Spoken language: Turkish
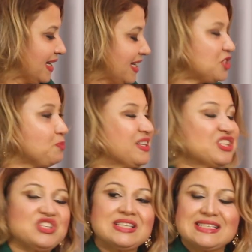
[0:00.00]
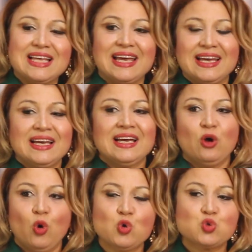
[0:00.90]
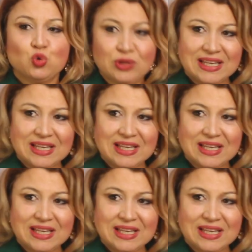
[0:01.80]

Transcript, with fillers: hiçbir cinse özgü